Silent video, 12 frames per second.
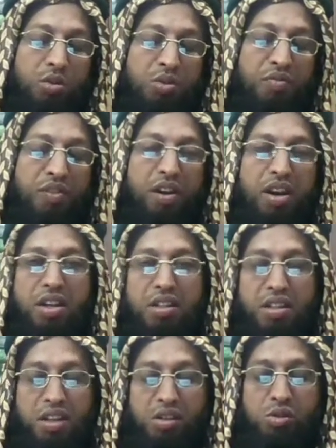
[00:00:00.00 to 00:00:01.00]
ফালা
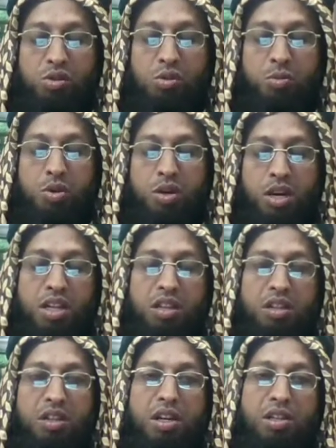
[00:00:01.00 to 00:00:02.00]
তাকুমু
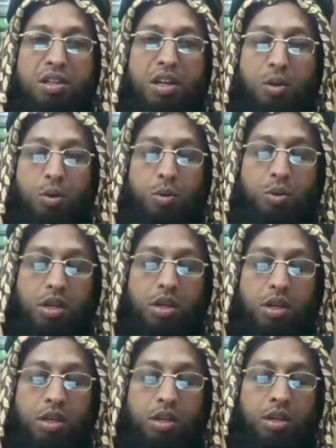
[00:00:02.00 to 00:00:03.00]
হাত্তা তারুনি
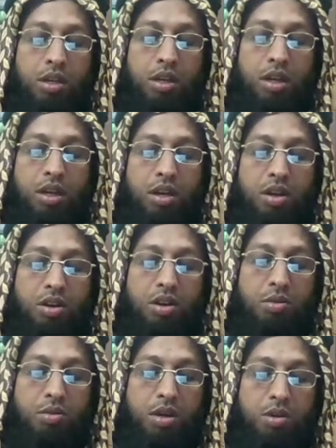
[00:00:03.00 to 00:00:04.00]

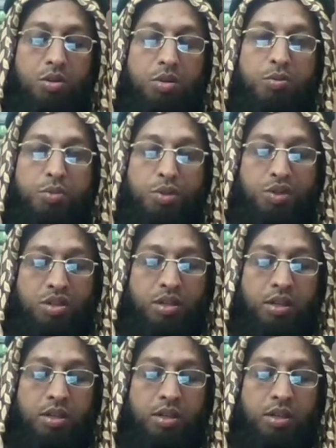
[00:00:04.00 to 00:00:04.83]
রওয়াহ মুসলিম